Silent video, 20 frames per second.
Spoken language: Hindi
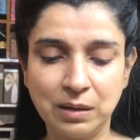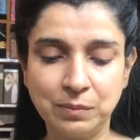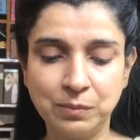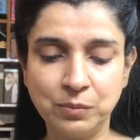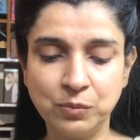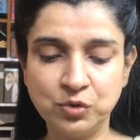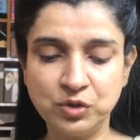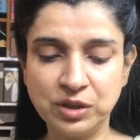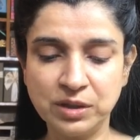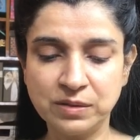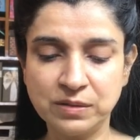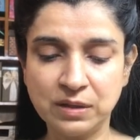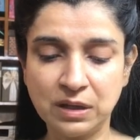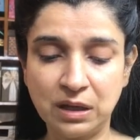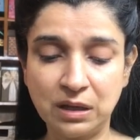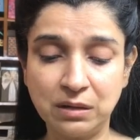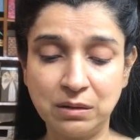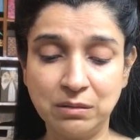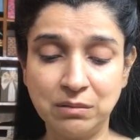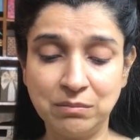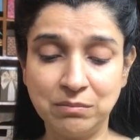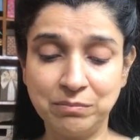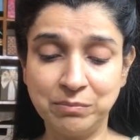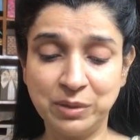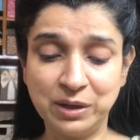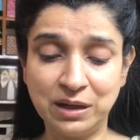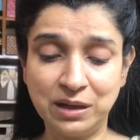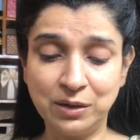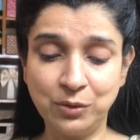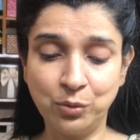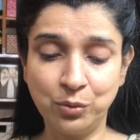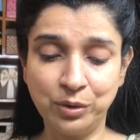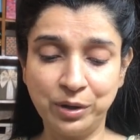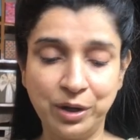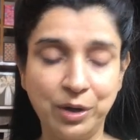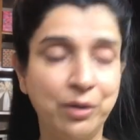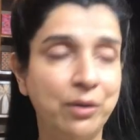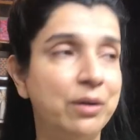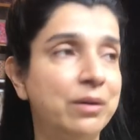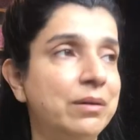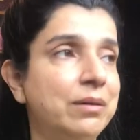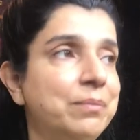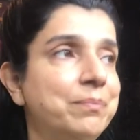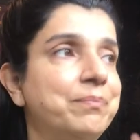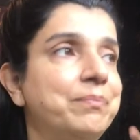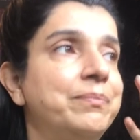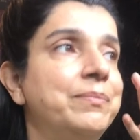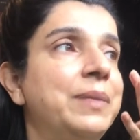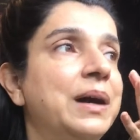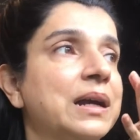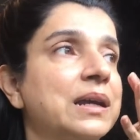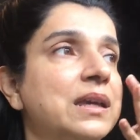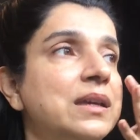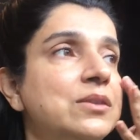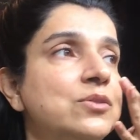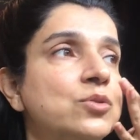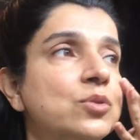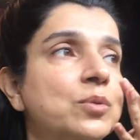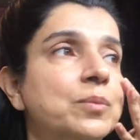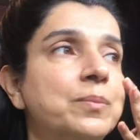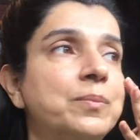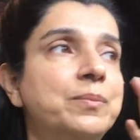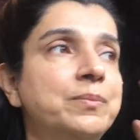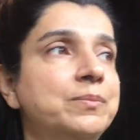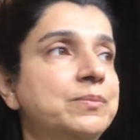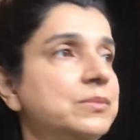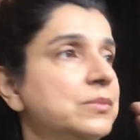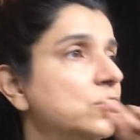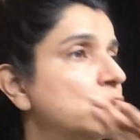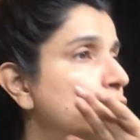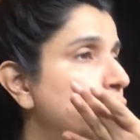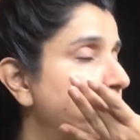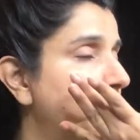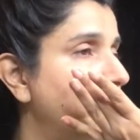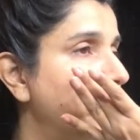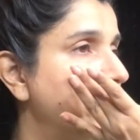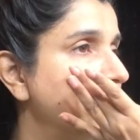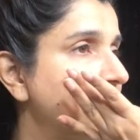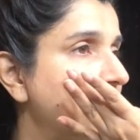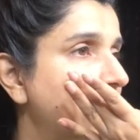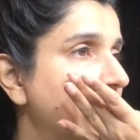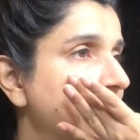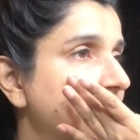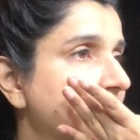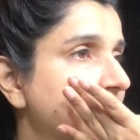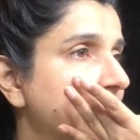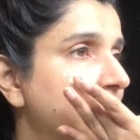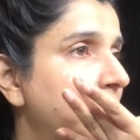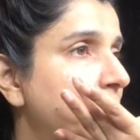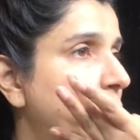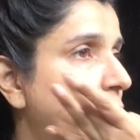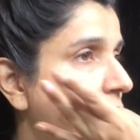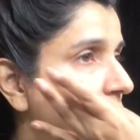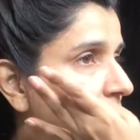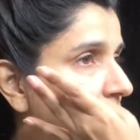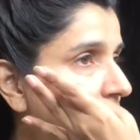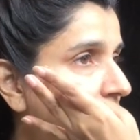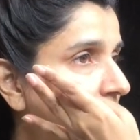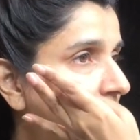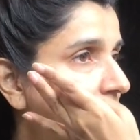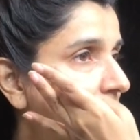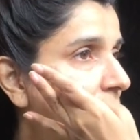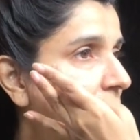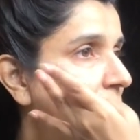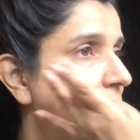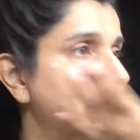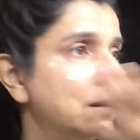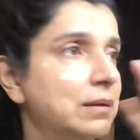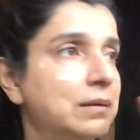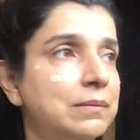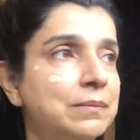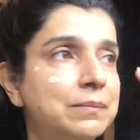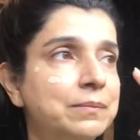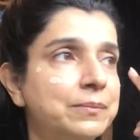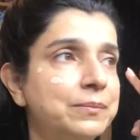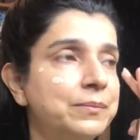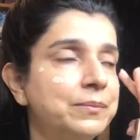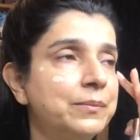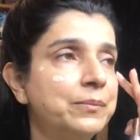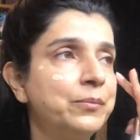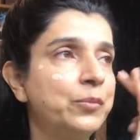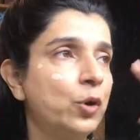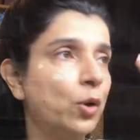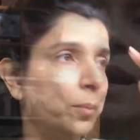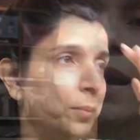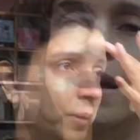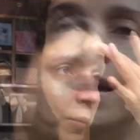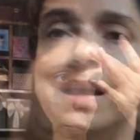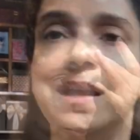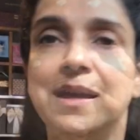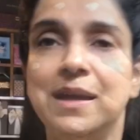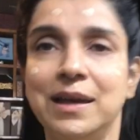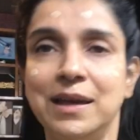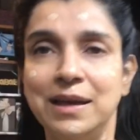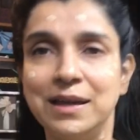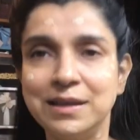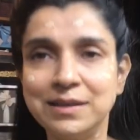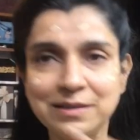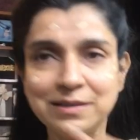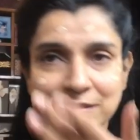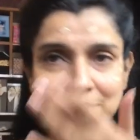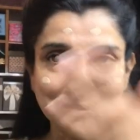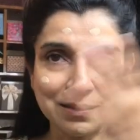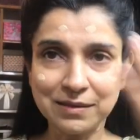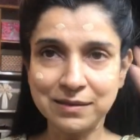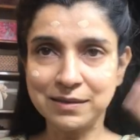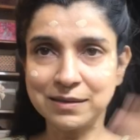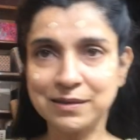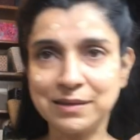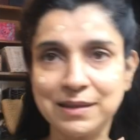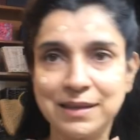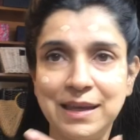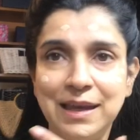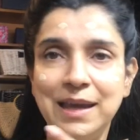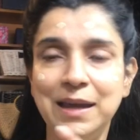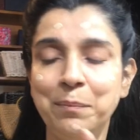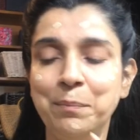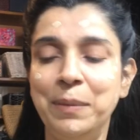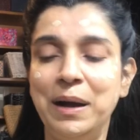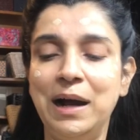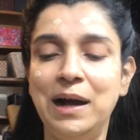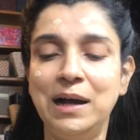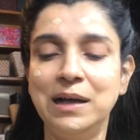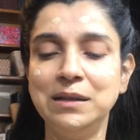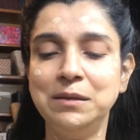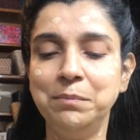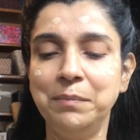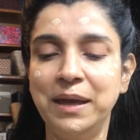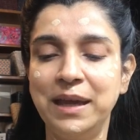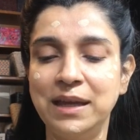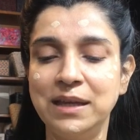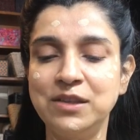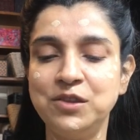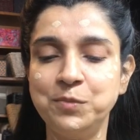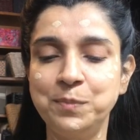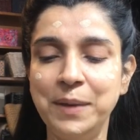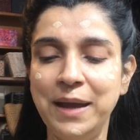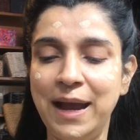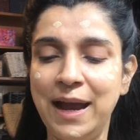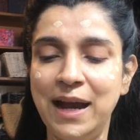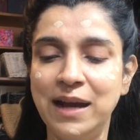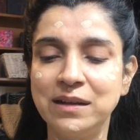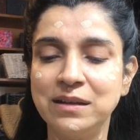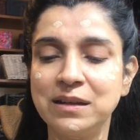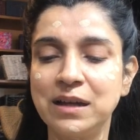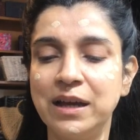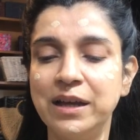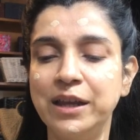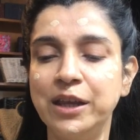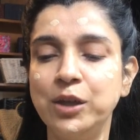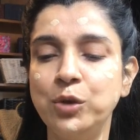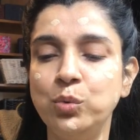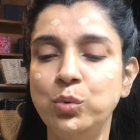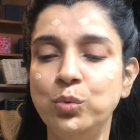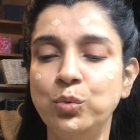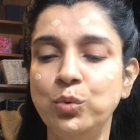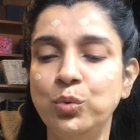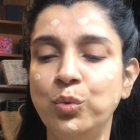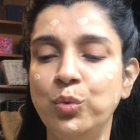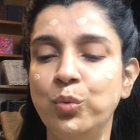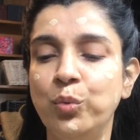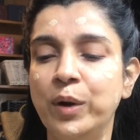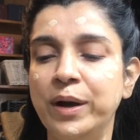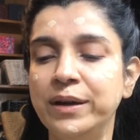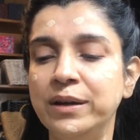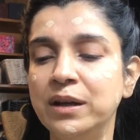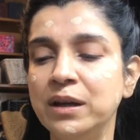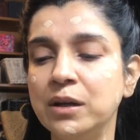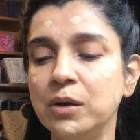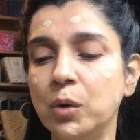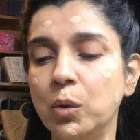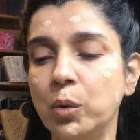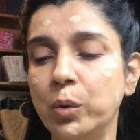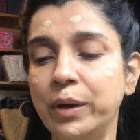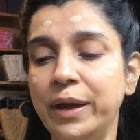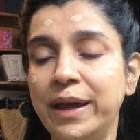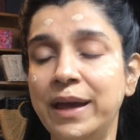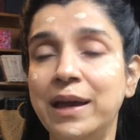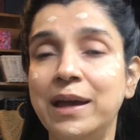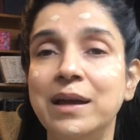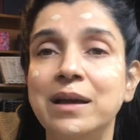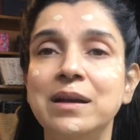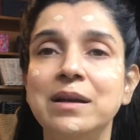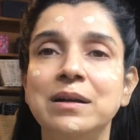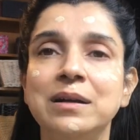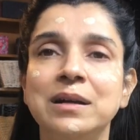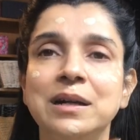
मुझे सन बर्न होने और बाकी जो धूप में जाने से ना बहुत प्रॉब्लम हो इसके बाद मैं इसमें ऐड कर रही हूँ वंडर ग्लो है